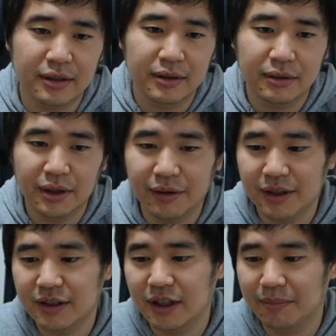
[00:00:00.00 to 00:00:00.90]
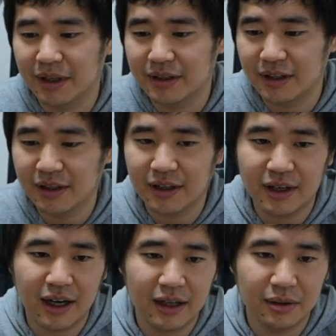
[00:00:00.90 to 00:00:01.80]
それではですね今
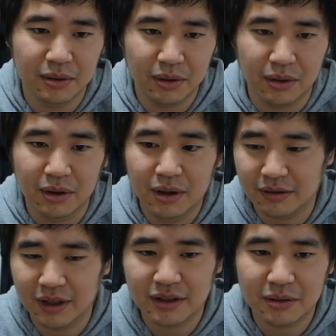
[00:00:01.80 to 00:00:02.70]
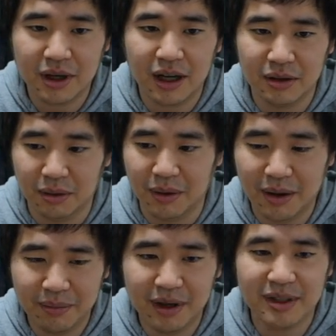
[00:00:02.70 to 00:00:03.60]
セリナカードのクレジットカードの
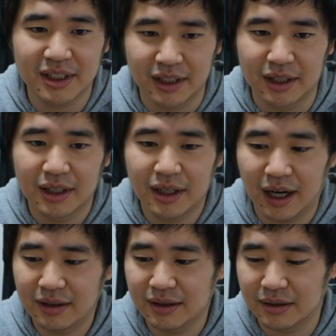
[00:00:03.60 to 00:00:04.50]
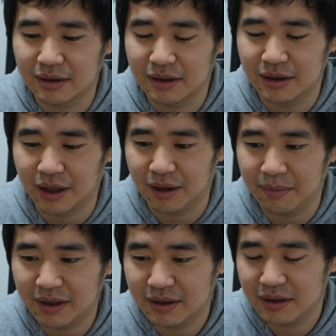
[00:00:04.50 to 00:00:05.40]
マイページにアクセスしてい
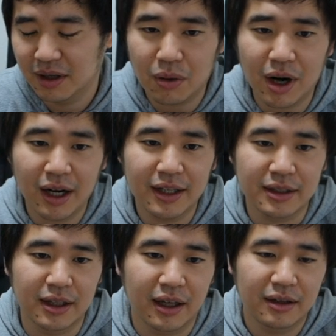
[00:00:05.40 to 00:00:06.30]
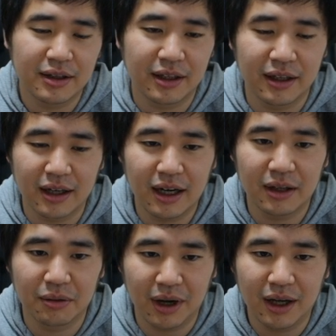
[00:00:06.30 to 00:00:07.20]
ますここからですね
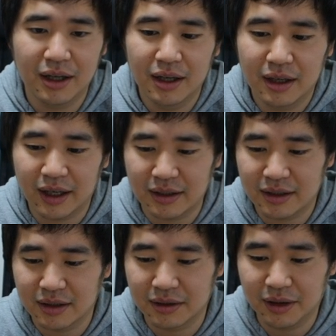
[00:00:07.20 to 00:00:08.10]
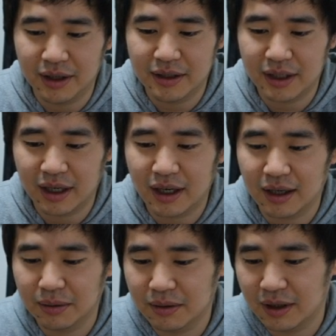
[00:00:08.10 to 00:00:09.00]
セリナカードはキャッシングの返済が
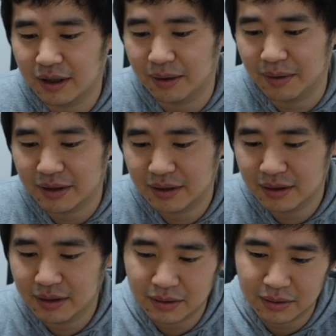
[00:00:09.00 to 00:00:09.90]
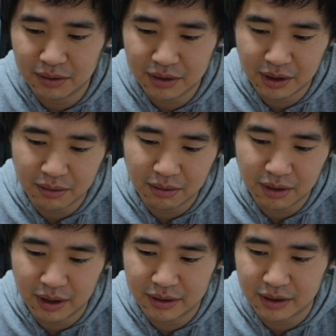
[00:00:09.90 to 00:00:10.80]
可能となっていますそして
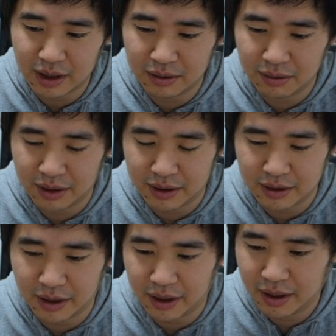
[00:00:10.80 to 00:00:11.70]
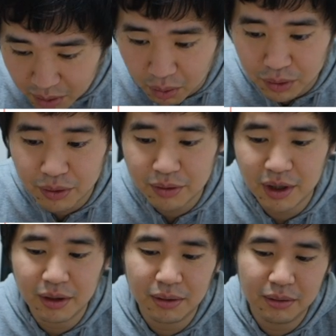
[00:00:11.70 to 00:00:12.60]
今回使うのはですねご入
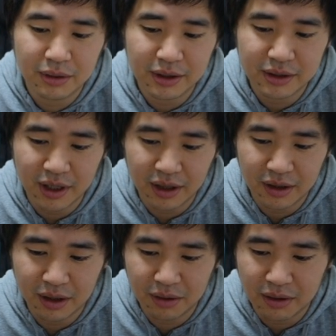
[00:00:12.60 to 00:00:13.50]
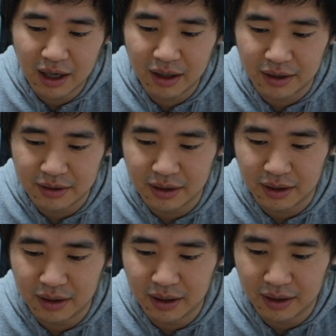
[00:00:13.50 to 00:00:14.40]
金の受付っていう欄がです
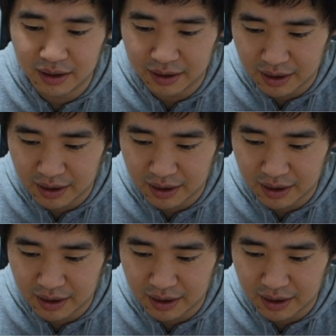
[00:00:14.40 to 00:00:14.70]
ね左に